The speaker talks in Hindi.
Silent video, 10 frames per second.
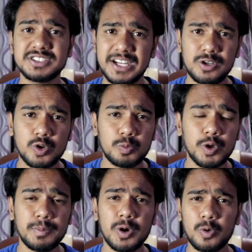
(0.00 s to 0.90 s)
स्ट्रेन टू
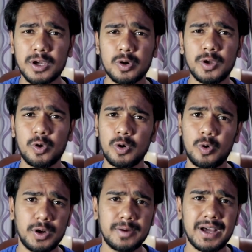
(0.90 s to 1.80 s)
मूवी में उनका कोई रोल
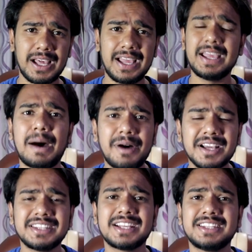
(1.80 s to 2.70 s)
होने वाला है अब
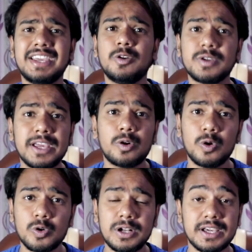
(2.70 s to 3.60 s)
आगे देखते हैं उनके
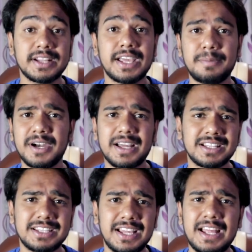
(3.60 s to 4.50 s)
रोल को लेकर क्या अपडेट
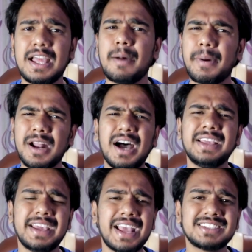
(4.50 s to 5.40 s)
आती है पर हाँ
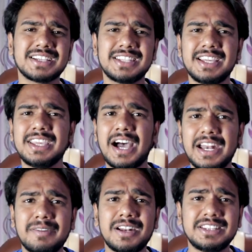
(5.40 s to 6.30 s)
ये कह सकते हैं कि
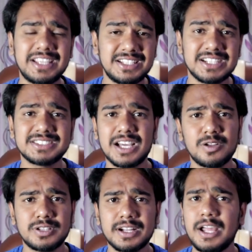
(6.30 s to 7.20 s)
आने वाले तीन चार
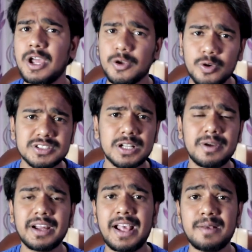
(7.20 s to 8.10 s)
सालों तक क्योंकि सिल्वर का